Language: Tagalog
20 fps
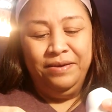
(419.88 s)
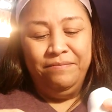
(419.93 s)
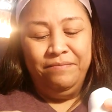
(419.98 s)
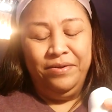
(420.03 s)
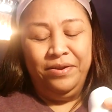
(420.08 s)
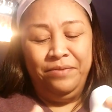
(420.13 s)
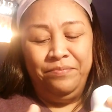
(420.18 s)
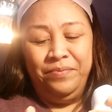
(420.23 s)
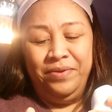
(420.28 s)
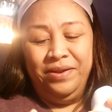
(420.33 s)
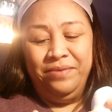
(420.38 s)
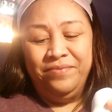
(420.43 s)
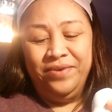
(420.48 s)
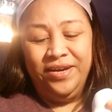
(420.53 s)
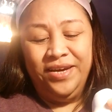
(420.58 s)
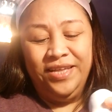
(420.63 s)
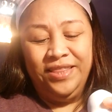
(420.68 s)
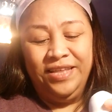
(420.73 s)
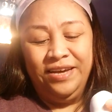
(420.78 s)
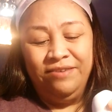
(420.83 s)
Pero
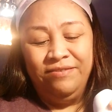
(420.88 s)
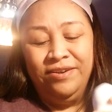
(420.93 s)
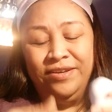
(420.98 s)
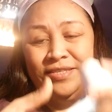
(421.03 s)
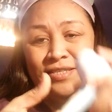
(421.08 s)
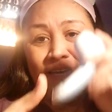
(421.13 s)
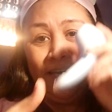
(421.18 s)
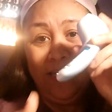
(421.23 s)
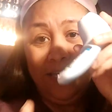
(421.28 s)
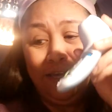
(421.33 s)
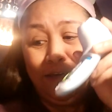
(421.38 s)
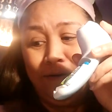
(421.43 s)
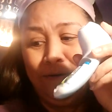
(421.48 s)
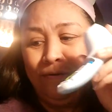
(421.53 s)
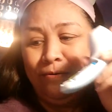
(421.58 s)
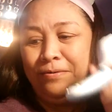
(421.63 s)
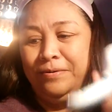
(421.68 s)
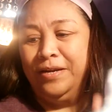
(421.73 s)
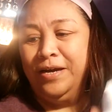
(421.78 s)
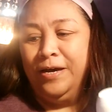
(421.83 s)
pinapakita ko lang sa
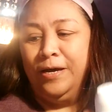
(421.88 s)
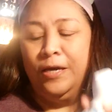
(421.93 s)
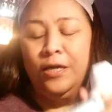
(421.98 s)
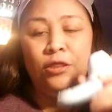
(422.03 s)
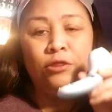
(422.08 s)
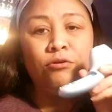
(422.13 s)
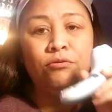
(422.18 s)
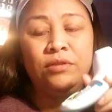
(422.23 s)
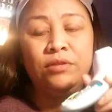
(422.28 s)
inyo na ito